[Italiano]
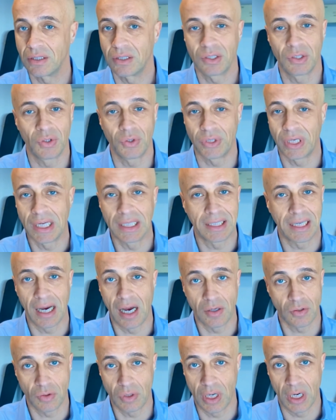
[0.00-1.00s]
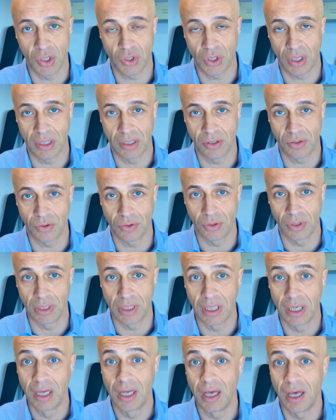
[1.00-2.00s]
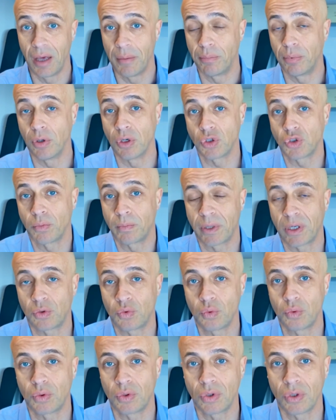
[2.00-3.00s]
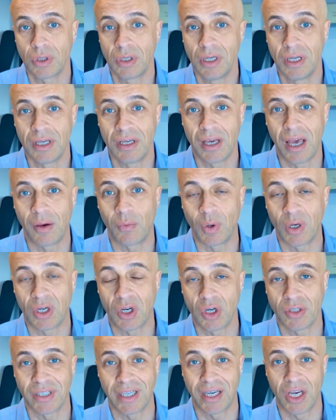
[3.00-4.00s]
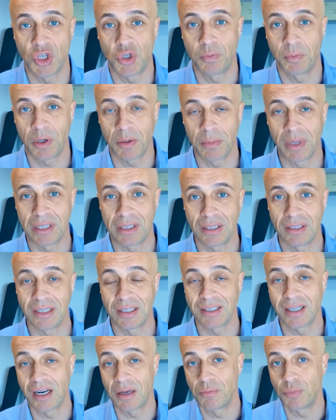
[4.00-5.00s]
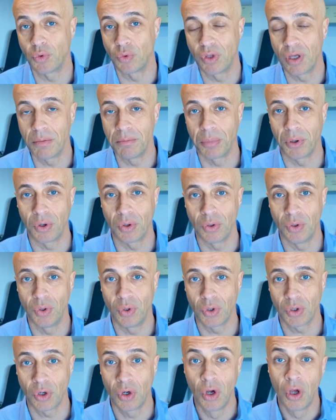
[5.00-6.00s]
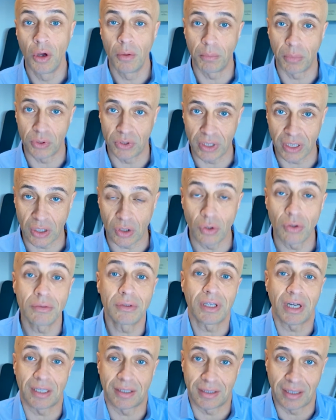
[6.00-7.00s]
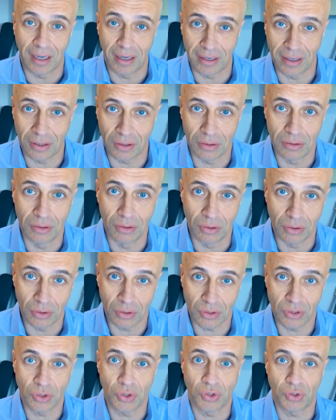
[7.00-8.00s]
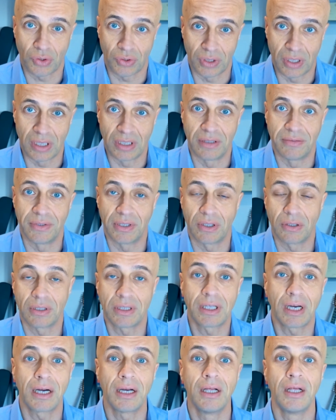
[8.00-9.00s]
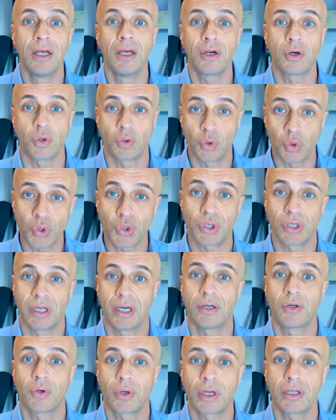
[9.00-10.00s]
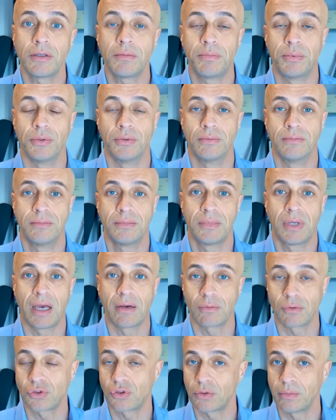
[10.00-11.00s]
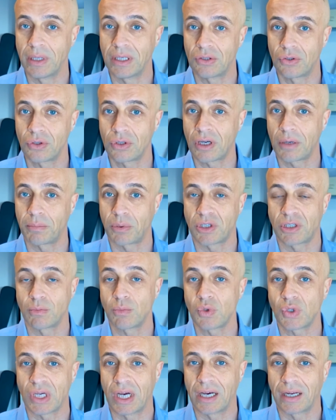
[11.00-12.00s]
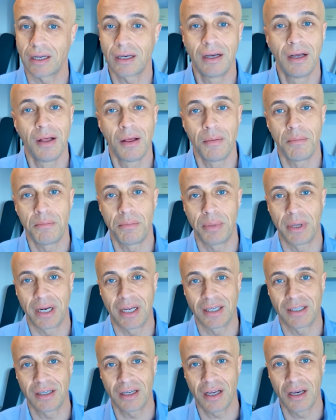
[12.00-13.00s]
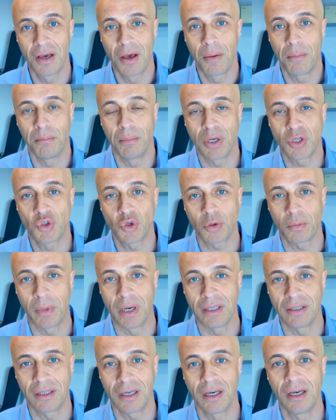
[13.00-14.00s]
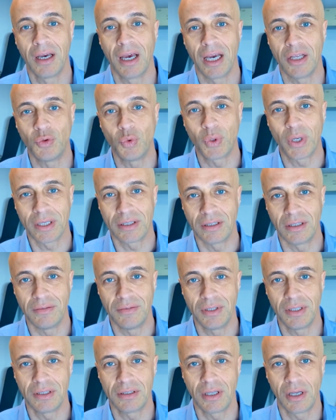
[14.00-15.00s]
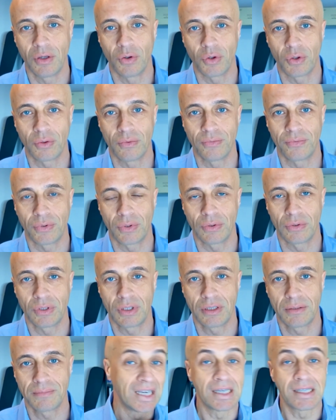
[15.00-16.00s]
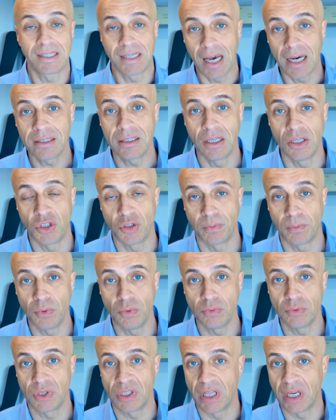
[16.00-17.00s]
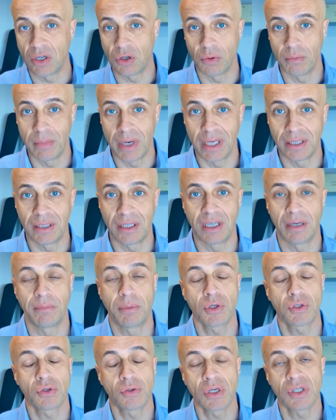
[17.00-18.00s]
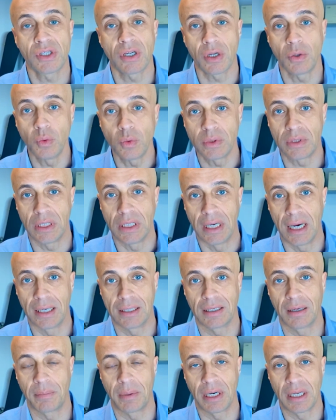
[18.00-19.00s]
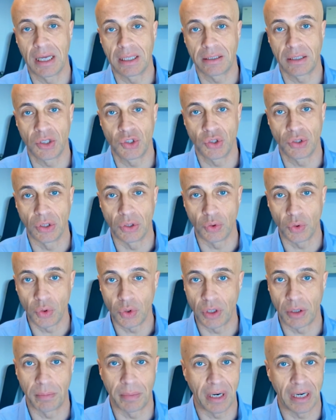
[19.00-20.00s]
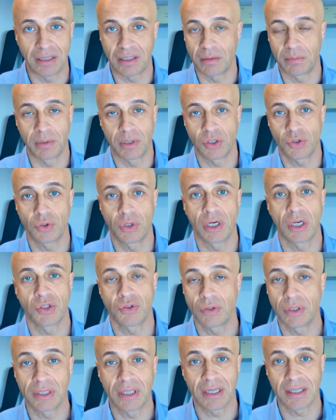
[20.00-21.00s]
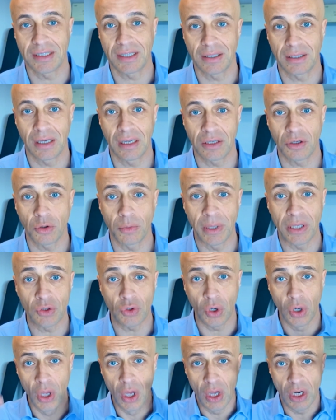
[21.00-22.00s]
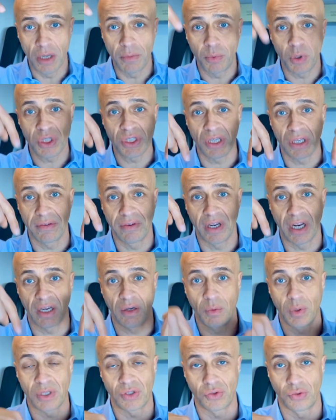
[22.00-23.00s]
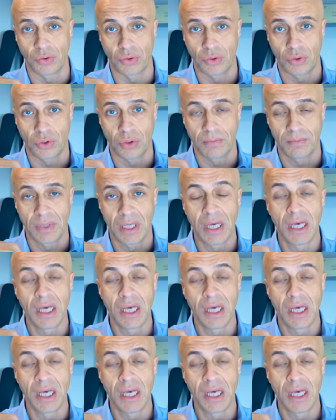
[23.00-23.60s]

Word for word: Non è il caso di lasciarli soli e poi soprattutto è qualcosa che ci permette di stare più tempo con loro, poter contrattare con loro se ci sono delle difficoltà, conoscerli ancora di più. È uno strumento che possiamo usare per essere maggiormente educativi nei loro confronti. Se hai degli spunti, dei commenti che possono essere utili anche per gli altri genitori, per altre persone che sono interessate all'argomento, li puoi scrivere qua sotto.